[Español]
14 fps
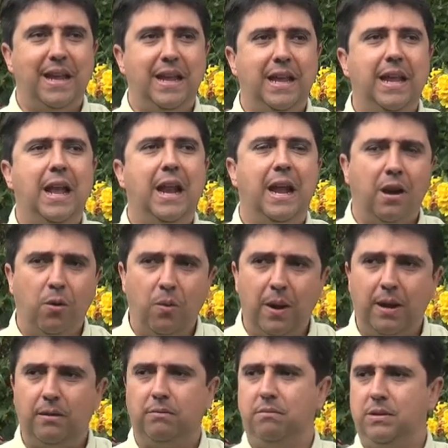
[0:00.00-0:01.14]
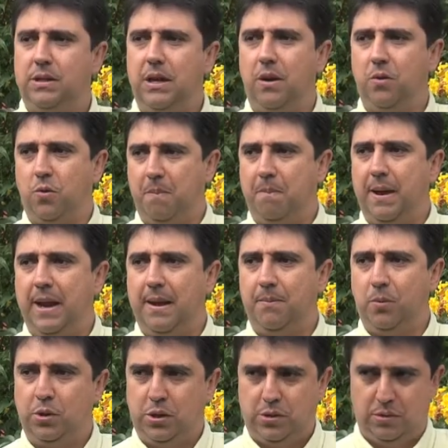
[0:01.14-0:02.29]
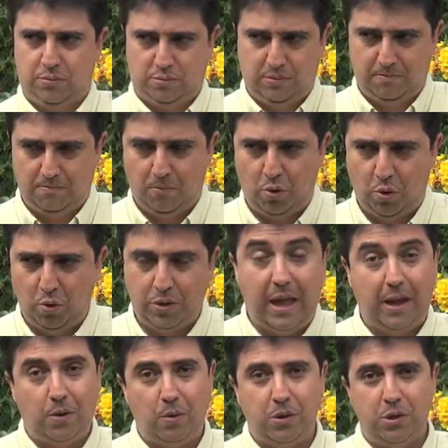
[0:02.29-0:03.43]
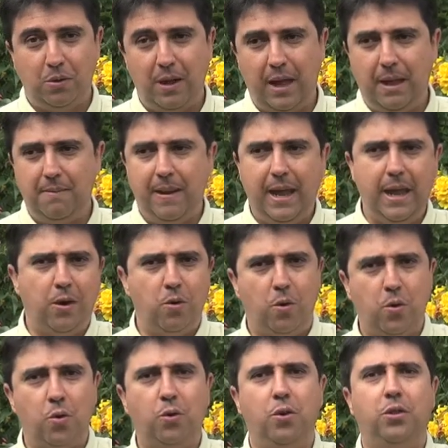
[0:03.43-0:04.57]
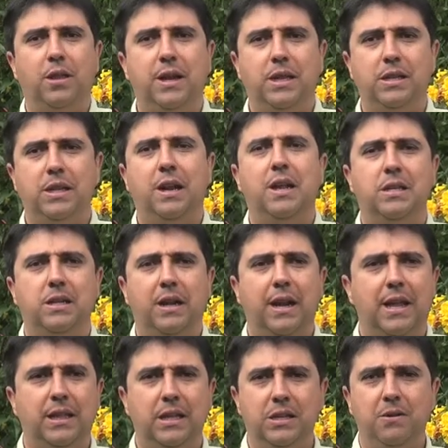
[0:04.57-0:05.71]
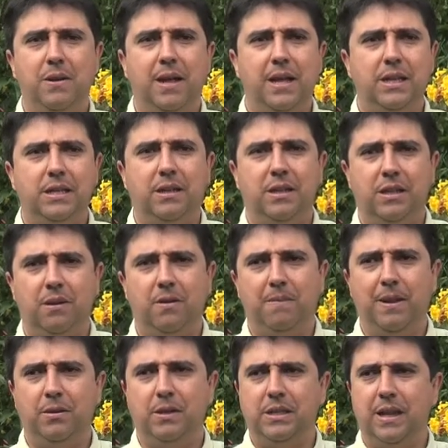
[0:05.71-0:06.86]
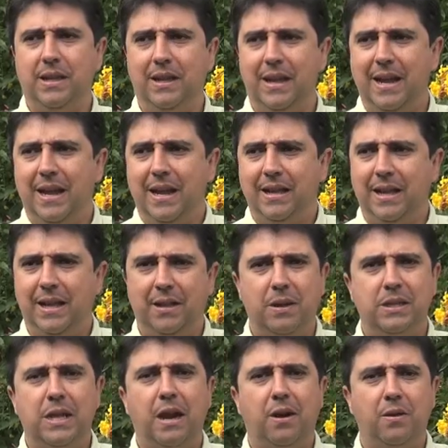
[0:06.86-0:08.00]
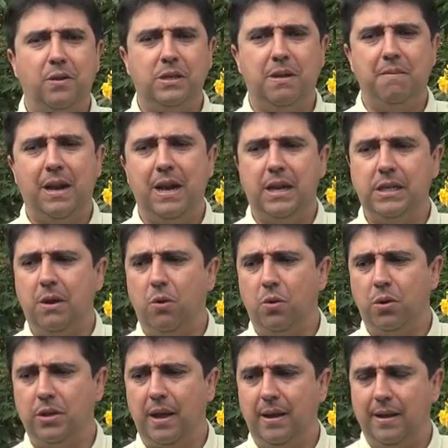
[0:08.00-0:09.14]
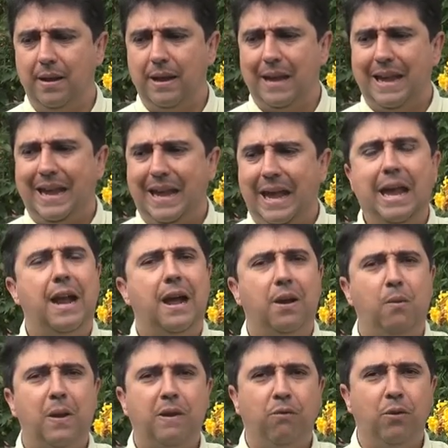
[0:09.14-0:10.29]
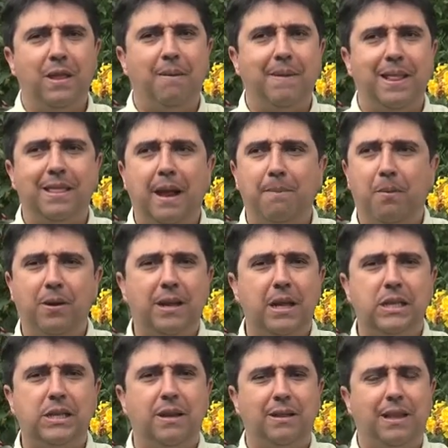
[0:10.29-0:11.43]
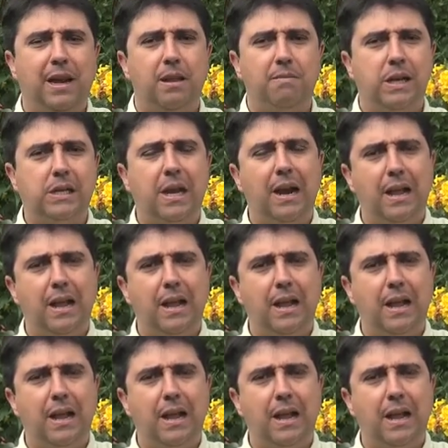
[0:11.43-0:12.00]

Y el agua, si lo comparamos Bogotá con Ciudad de México, con otras de las grandes ciudades que en este momento están teniendo desarrollos similares a Bogotá, el agua es fundamental porque es transversal